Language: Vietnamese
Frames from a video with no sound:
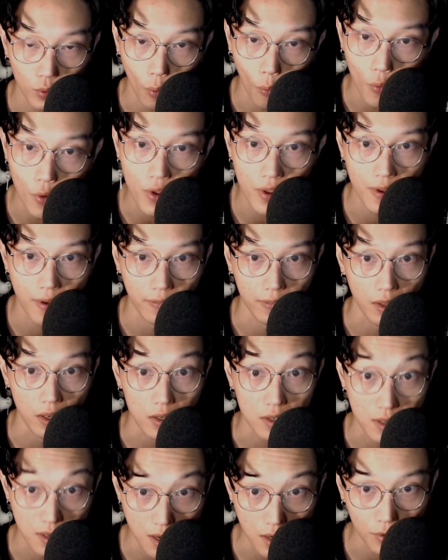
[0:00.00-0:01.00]
tối ở nhà thể
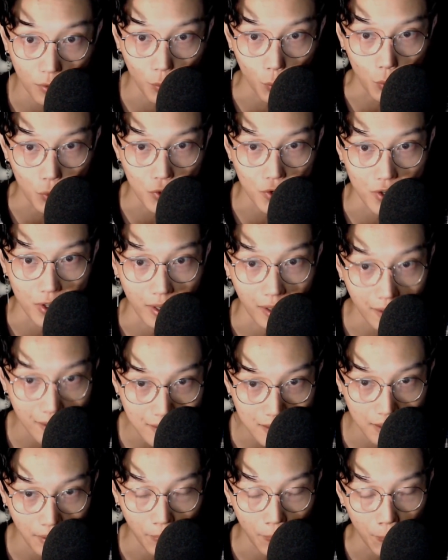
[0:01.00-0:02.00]
chất của trường
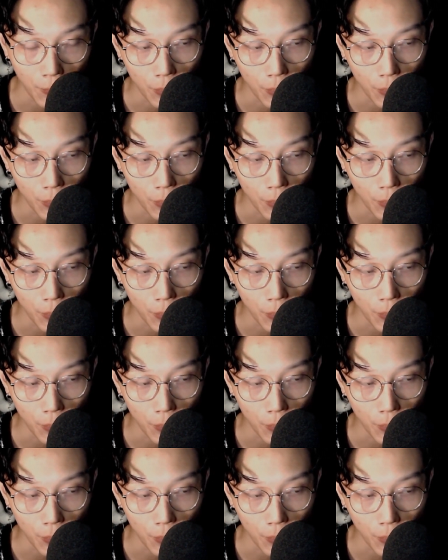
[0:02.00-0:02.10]
X.